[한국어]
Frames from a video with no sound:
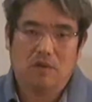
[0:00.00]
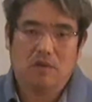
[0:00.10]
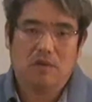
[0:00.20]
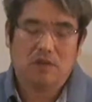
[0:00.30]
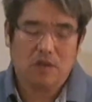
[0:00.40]

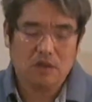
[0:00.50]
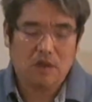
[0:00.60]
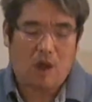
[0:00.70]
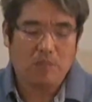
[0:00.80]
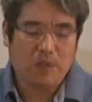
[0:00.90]

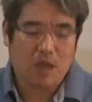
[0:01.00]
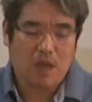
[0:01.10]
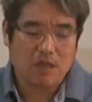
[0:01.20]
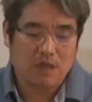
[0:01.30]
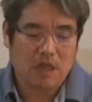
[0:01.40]

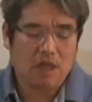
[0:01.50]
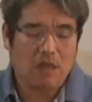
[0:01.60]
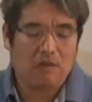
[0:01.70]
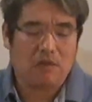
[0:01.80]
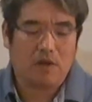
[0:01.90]
39대까지
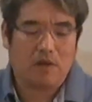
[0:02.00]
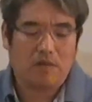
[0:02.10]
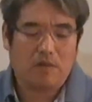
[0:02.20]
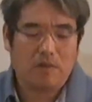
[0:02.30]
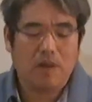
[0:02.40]
때린다고 그래요.
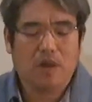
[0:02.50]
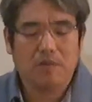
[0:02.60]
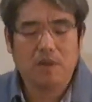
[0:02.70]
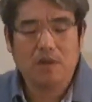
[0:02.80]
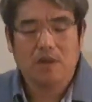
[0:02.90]

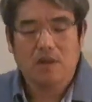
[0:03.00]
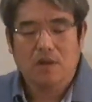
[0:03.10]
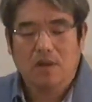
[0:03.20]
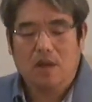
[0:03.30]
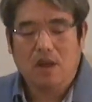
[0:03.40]
왜냐하면
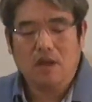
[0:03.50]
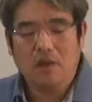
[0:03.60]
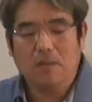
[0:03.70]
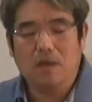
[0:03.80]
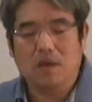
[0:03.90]

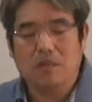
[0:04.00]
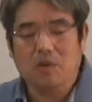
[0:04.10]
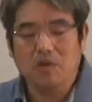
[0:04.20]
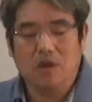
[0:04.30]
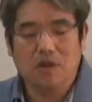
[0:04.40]
하나님이 이렇게
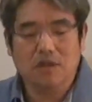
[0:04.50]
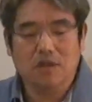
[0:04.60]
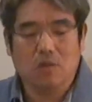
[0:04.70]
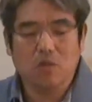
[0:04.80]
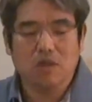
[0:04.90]

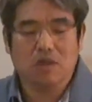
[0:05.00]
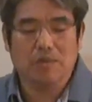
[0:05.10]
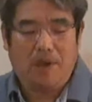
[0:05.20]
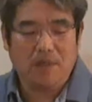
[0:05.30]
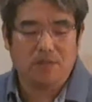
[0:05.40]
명령하셨는데 혹시 그
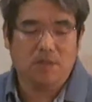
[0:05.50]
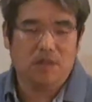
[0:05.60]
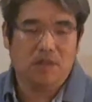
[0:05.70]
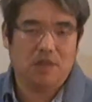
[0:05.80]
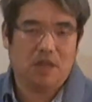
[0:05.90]

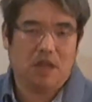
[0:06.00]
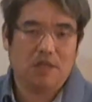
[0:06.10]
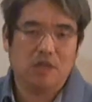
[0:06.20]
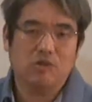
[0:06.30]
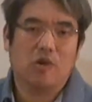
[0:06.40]
말씀을 내가
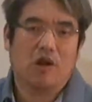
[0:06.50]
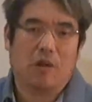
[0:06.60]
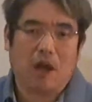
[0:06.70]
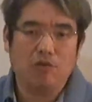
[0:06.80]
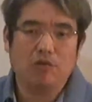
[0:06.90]
실수할까
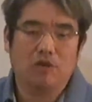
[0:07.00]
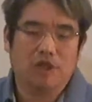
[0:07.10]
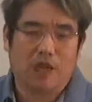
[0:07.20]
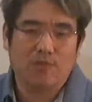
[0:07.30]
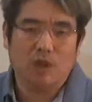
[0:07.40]
카운트를
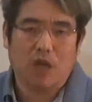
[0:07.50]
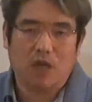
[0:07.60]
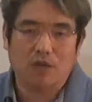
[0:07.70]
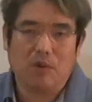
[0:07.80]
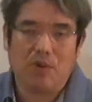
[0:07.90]
잘못해
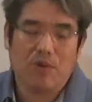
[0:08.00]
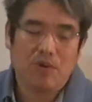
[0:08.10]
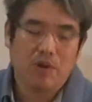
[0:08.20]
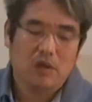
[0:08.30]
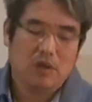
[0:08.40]
가지고
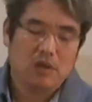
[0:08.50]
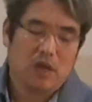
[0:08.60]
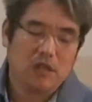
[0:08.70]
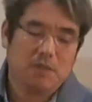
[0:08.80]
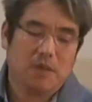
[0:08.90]

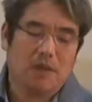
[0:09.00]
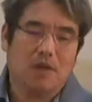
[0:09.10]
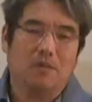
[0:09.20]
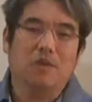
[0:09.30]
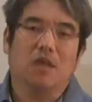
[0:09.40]
40대를
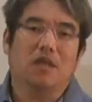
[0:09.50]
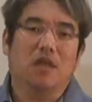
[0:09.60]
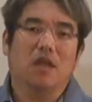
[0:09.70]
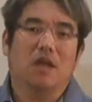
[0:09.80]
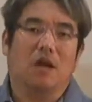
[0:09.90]
넘게
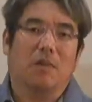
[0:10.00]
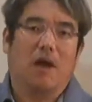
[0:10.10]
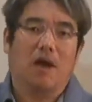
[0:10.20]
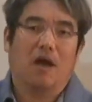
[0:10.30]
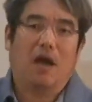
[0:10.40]
때릴까
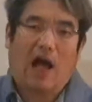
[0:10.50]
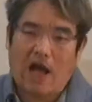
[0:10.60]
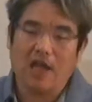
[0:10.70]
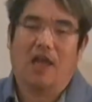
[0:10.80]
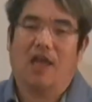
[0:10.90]
봐
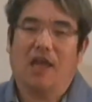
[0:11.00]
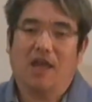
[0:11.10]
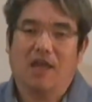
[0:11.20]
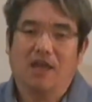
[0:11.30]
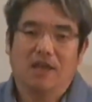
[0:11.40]
아예
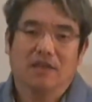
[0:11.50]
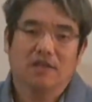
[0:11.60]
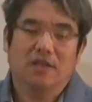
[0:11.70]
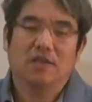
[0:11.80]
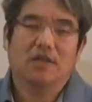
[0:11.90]

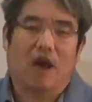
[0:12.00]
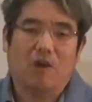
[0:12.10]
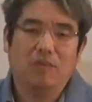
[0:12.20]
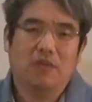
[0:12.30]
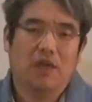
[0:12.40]
3
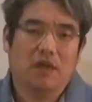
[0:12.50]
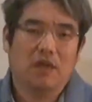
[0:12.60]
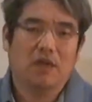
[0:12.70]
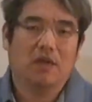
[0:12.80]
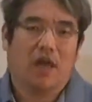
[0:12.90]
9
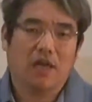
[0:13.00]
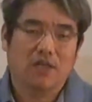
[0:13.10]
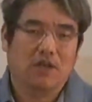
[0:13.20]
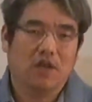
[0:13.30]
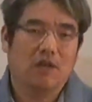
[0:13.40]
대를 아예
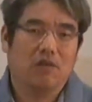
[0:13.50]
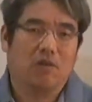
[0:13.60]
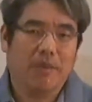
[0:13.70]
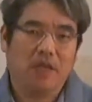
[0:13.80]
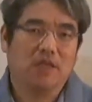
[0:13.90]

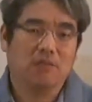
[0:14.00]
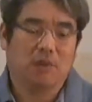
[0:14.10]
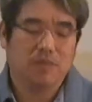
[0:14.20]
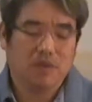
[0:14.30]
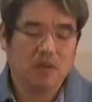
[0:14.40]
정해놓고
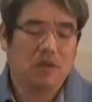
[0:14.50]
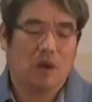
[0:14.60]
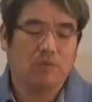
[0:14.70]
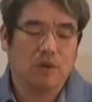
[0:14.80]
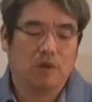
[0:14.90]
맥시멈 3
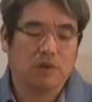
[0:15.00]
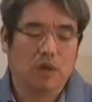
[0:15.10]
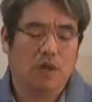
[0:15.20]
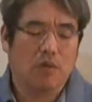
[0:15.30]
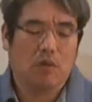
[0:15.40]
9 대로
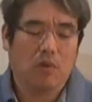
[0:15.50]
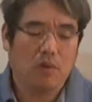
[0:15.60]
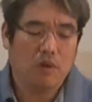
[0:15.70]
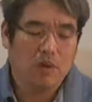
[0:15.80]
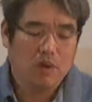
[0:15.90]

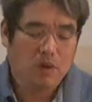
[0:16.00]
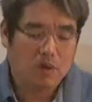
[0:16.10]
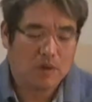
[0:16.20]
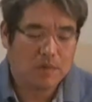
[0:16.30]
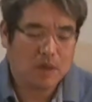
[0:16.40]
정해놓고
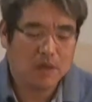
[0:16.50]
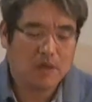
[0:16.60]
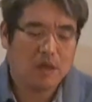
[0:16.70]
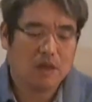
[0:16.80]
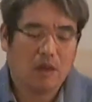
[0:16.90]
어, 매를
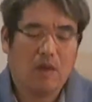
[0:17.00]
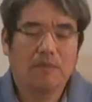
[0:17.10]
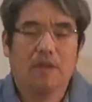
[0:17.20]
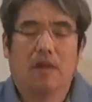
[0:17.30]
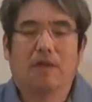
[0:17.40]
때린다고
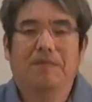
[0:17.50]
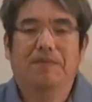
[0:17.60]
합니다.